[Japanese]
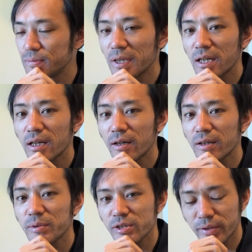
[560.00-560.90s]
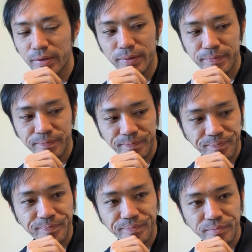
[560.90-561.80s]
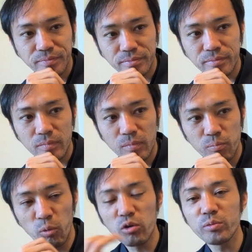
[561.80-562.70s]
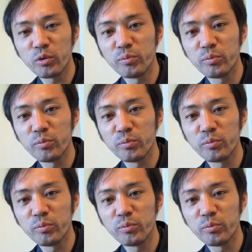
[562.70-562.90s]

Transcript: まれ変わりましょう僕も